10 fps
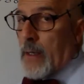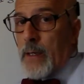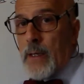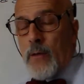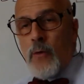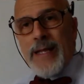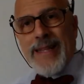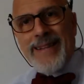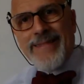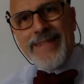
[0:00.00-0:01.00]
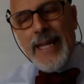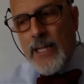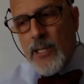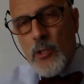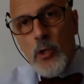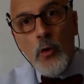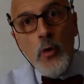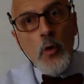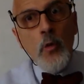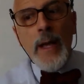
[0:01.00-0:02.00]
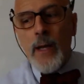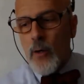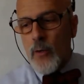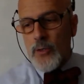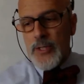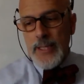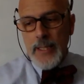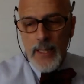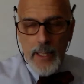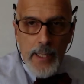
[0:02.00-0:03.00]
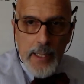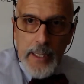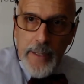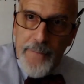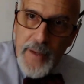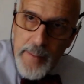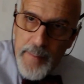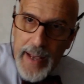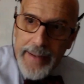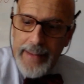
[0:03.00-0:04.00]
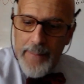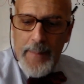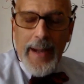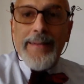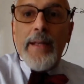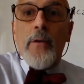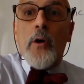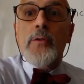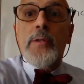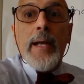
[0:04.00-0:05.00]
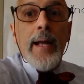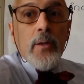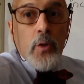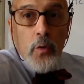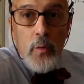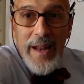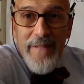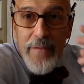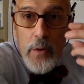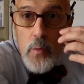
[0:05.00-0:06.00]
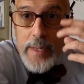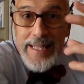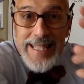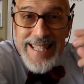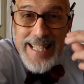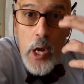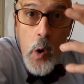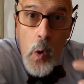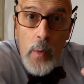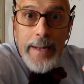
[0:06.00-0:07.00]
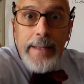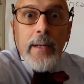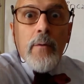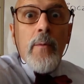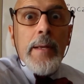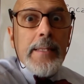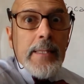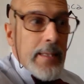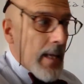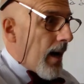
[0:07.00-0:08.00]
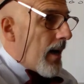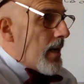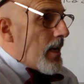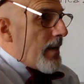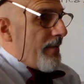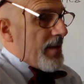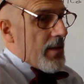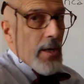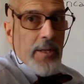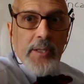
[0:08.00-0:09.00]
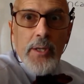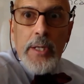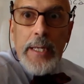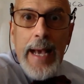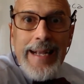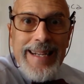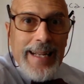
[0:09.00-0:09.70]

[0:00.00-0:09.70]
eh, quindi attendo numerosi i feedback da parte vostra sulla fruizione di questa video lezioni in